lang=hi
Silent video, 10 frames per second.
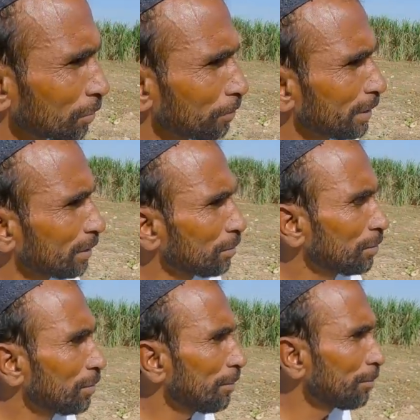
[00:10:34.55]
तो फिर
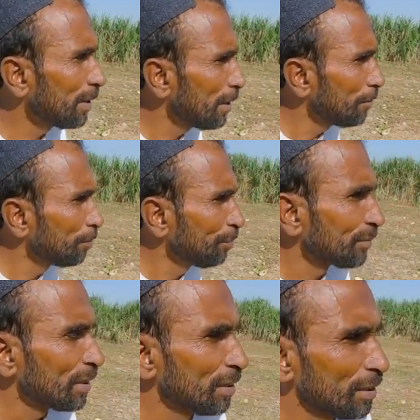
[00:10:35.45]
तो
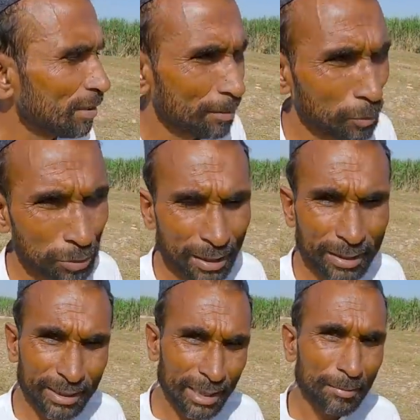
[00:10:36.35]
अपना भूसा
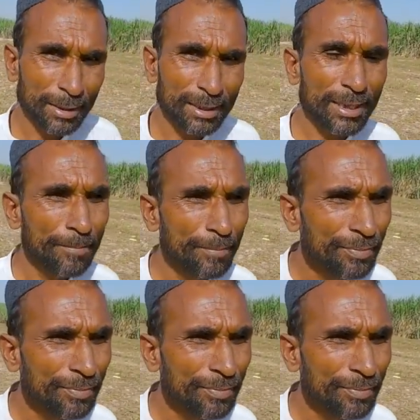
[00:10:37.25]
खरीदना ही पड़ता है